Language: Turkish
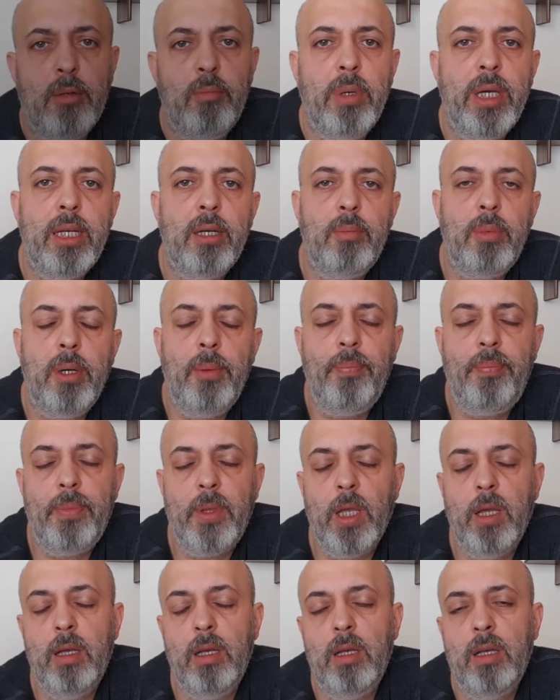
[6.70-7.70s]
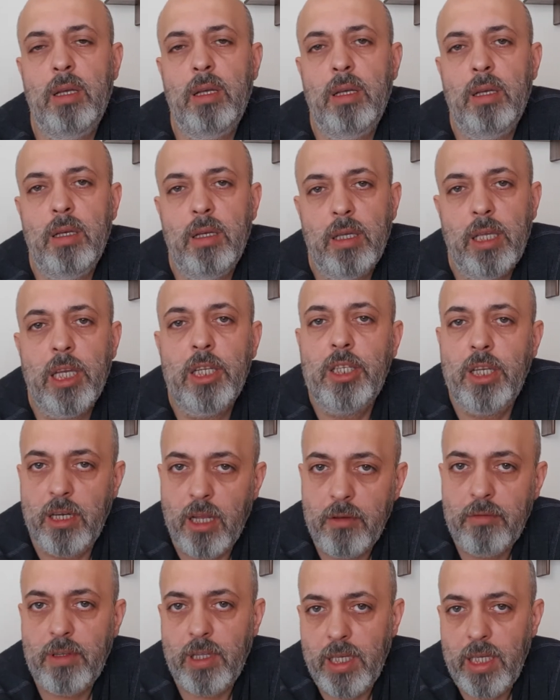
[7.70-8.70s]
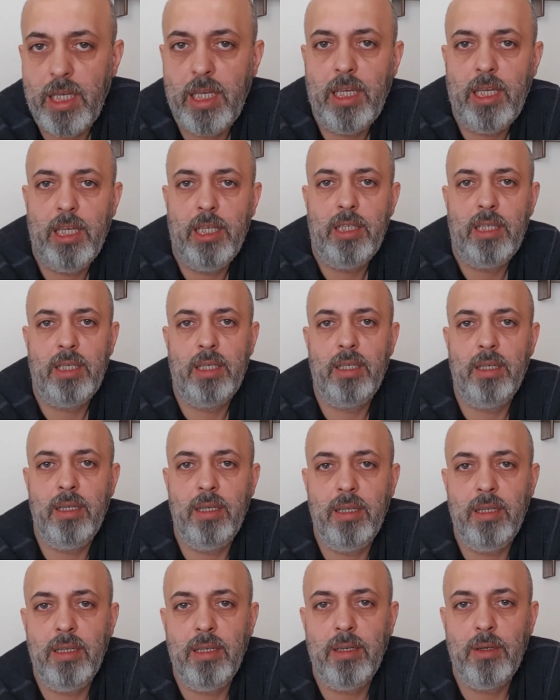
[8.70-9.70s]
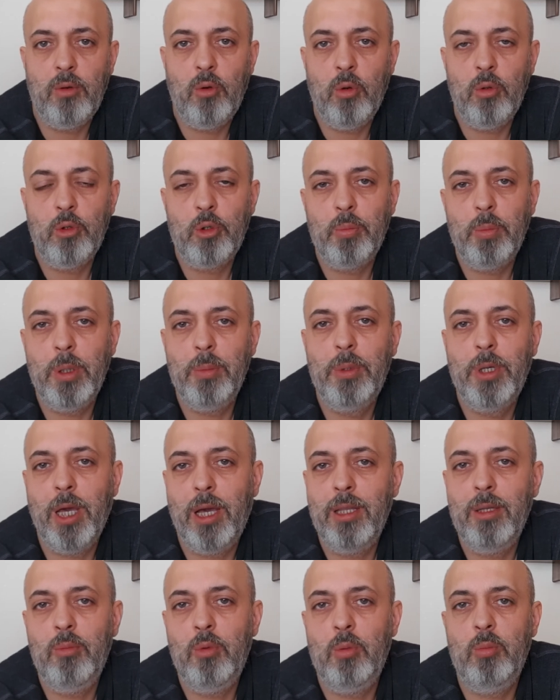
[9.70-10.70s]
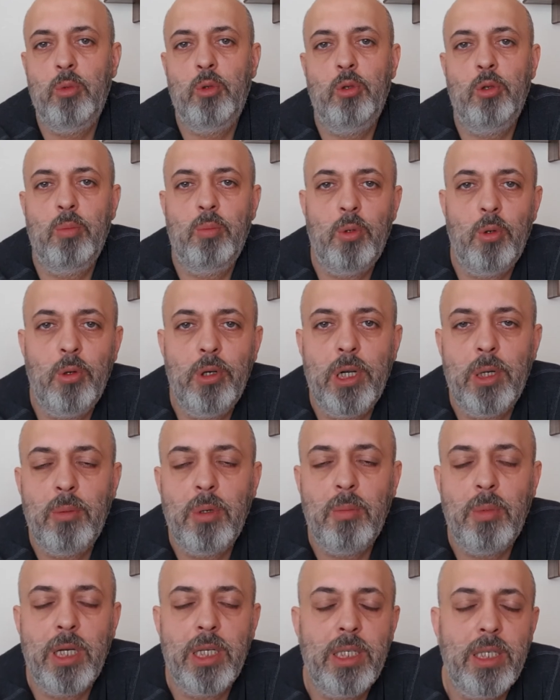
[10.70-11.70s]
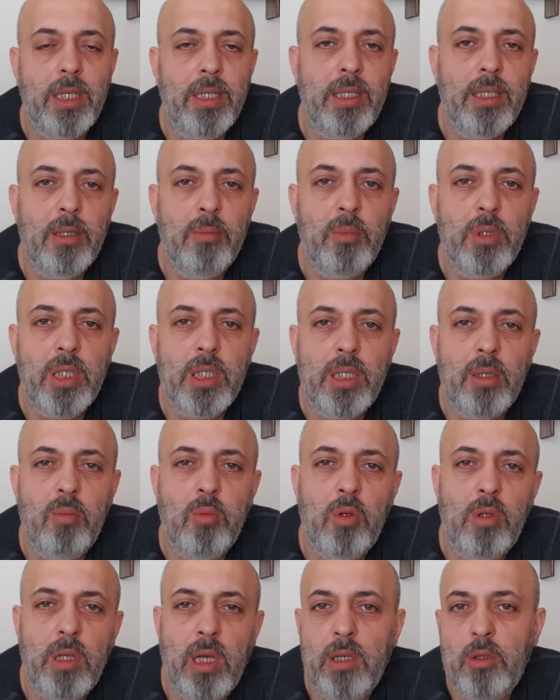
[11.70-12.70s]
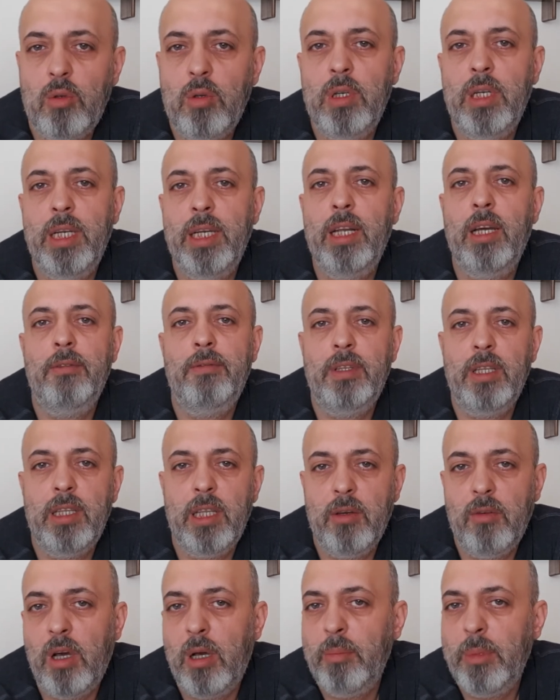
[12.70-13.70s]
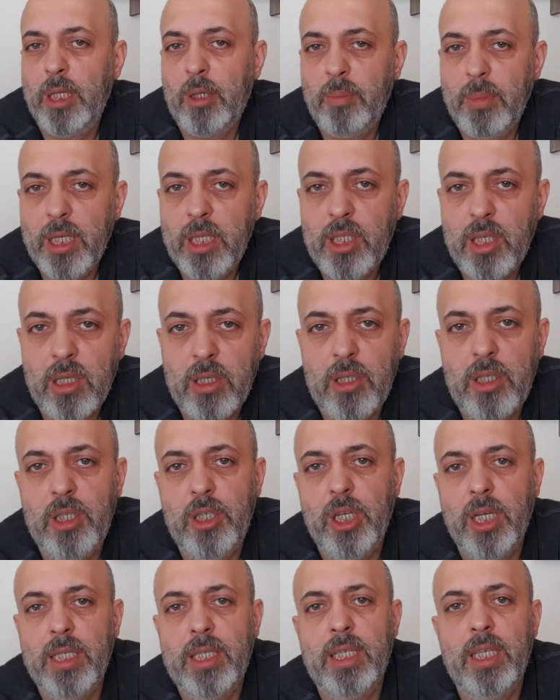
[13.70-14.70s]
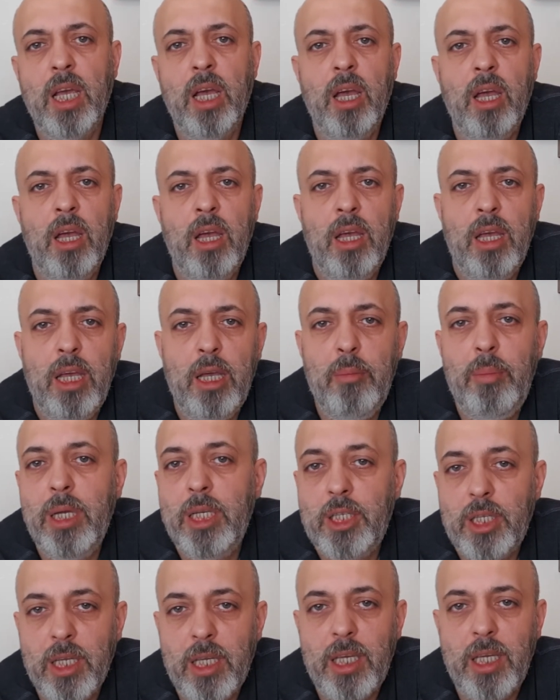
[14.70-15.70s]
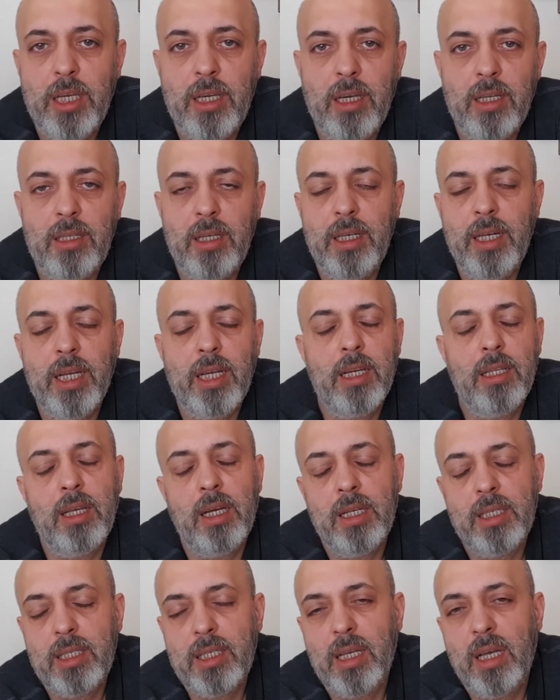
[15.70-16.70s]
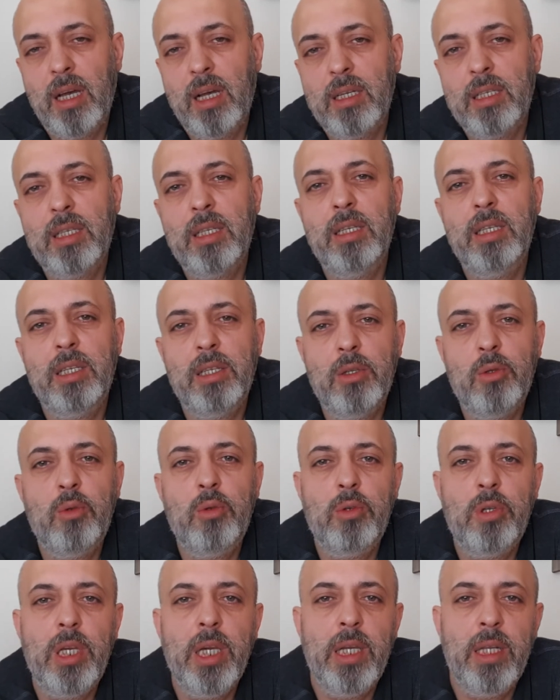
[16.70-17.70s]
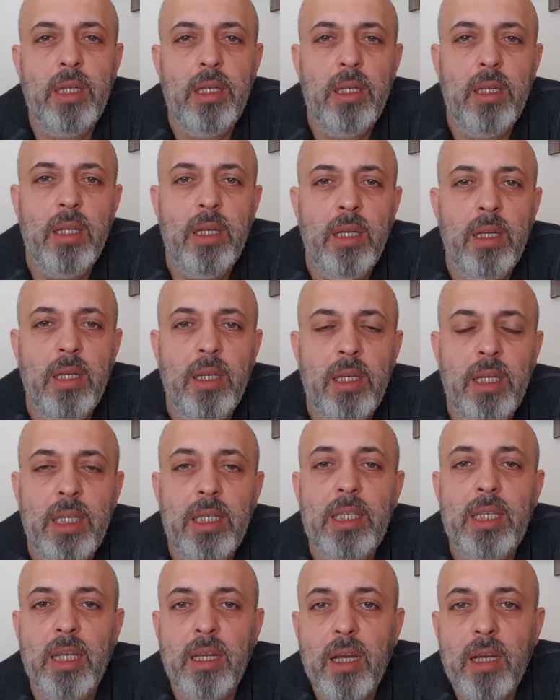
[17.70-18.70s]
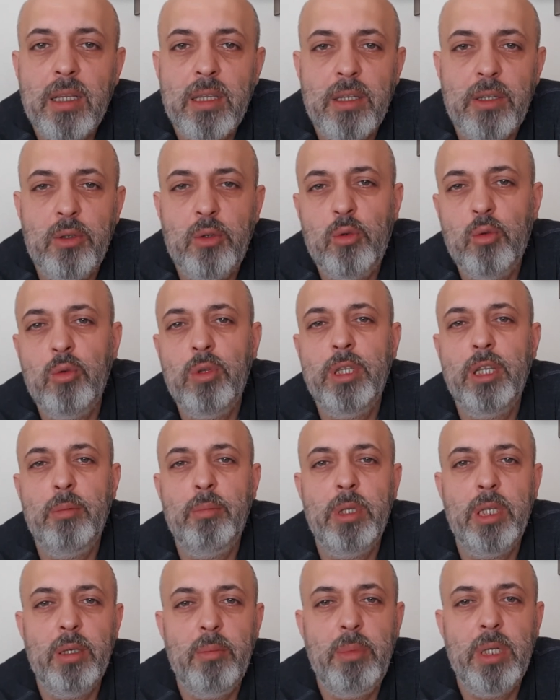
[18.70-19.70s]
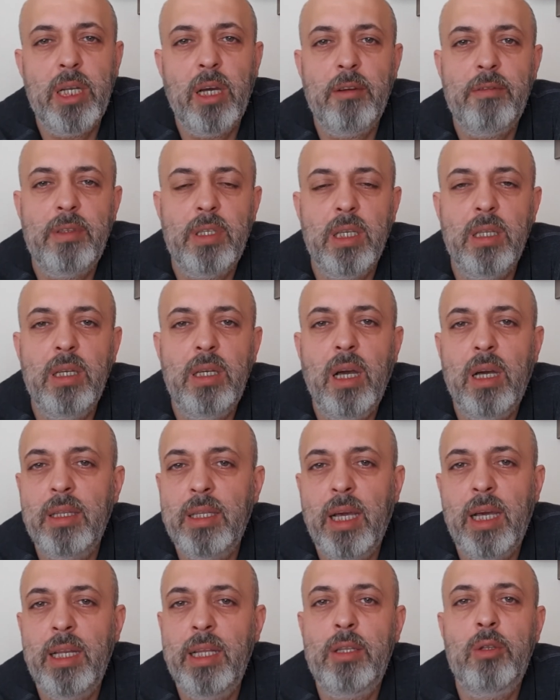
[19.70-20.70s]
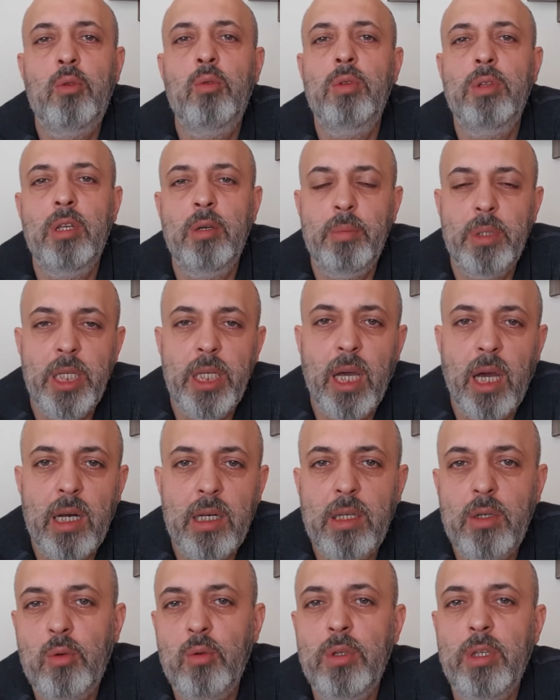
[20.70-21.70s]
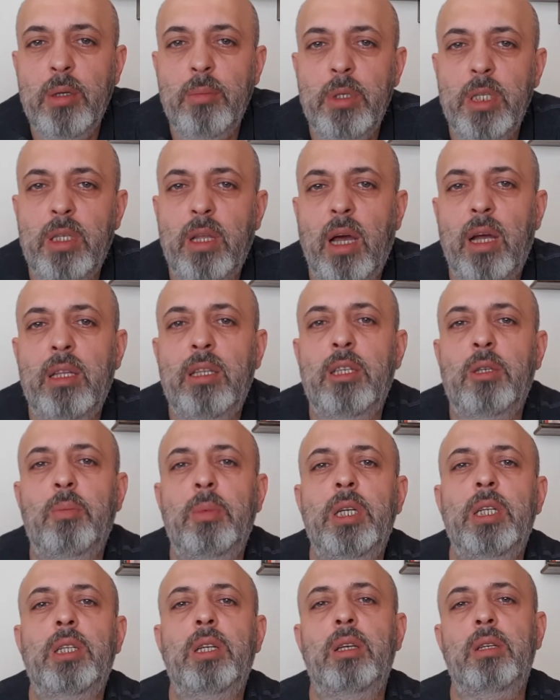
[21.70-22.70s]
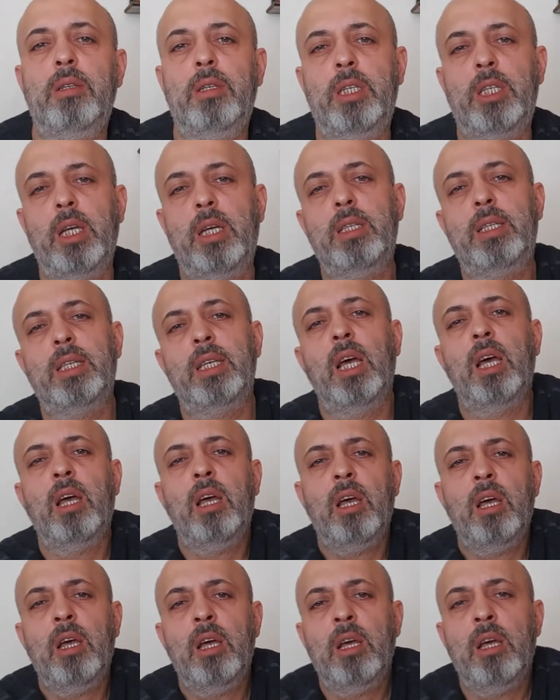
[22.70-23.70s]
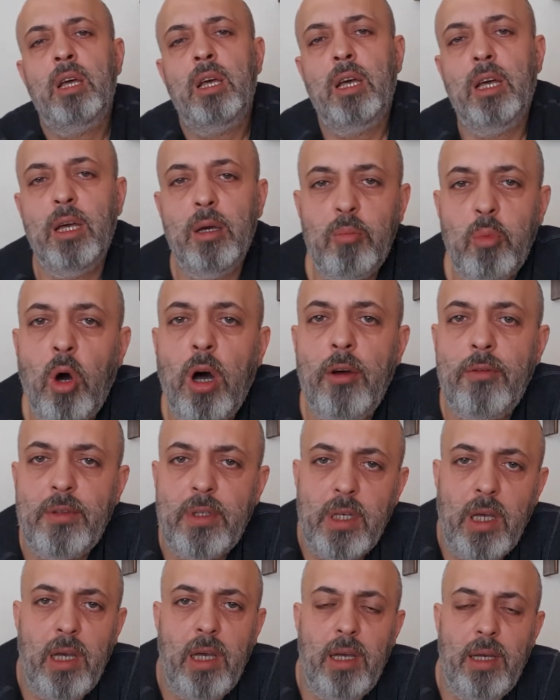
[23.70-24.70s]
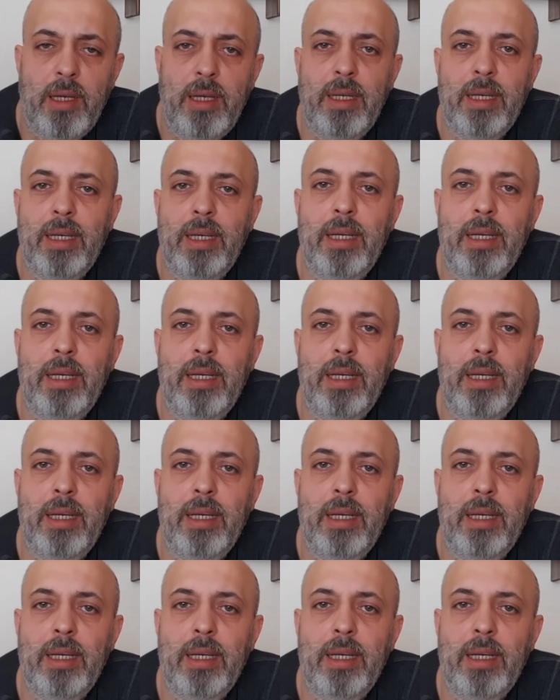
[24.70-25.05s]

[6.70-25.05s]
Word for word: merhaba. Ee, geçen hafta ilk kez e, konuşma imkanı bulmuştuk programa başladığımızda. Bundan sonra her hafta devam etmeye çalışacağız. 5 e, dakikada ne kadar sığarsa işte Türkiye'nin e, insan hakları gündemini, bir haftalık adalet gündemini, yargı gündemini tartışmaya çalışacağız. E, bu hafta e,